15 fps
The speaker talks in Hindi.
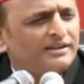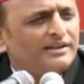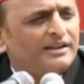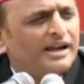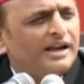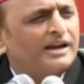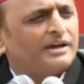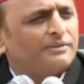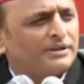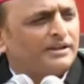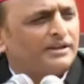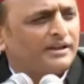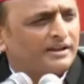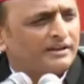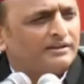ये नया
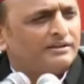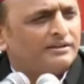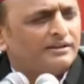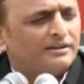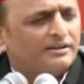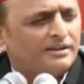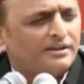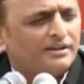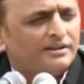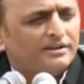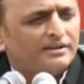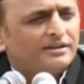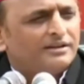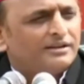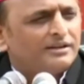गठबंधन है
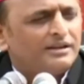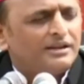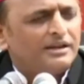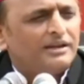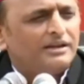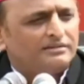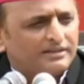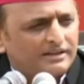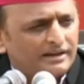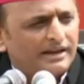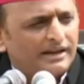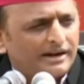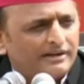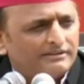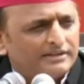ये इसलिए
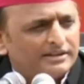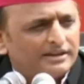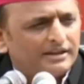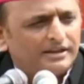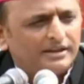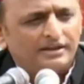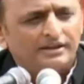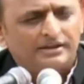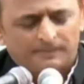नया गठबंधन है